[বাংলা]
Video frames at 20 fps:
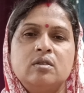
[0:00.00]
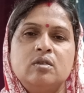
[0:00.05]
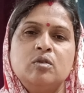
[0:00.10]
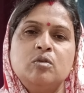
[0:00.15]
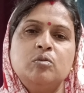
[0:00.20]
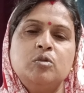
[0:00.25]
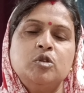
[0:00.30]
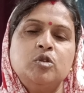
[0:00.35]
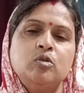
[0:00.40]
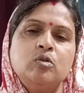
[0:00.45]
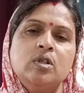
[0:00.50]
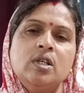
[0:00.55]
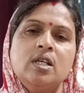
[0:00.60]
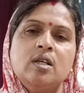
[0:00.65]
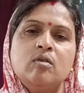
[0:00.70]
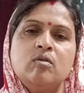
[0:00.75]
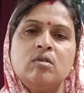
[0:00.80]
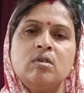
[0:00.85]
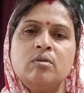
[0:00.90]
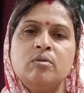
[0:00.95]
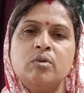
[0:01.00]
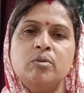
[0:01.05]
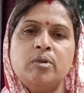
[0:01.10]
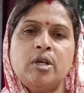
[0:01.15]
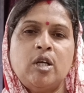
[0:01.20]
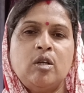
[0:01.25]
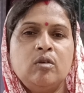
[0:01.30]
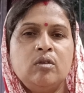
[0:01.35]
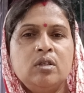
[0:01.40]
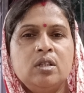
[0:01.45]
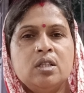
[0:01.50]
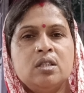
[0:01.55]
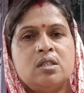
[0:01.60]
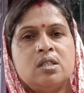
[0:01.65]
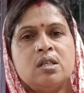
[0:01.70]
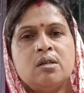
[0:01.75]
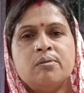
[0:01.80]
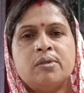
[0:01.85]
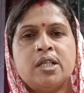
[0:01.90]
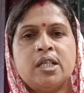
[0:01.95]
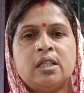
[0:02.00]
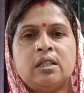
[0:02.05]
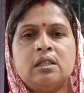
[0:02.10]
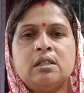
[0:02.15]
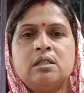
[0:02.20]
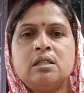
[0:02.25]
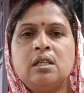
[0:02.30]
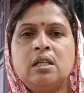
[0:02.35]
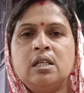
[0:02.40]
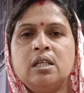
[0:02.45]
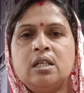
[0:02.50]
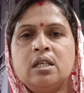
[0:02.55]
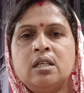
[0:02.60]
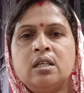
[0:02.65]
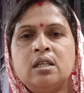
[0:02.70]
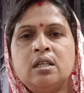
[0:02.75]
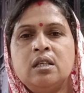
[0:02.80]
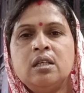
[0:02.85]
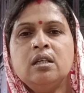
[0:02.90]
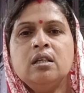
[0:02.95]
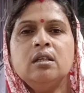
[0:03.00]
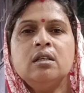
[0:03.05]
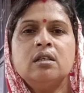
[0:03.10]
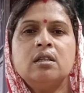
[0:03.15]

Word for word: তো বন্ধুরা এখন আমি ভালোই আছি আমার একটা ছেলেকে নিয়ে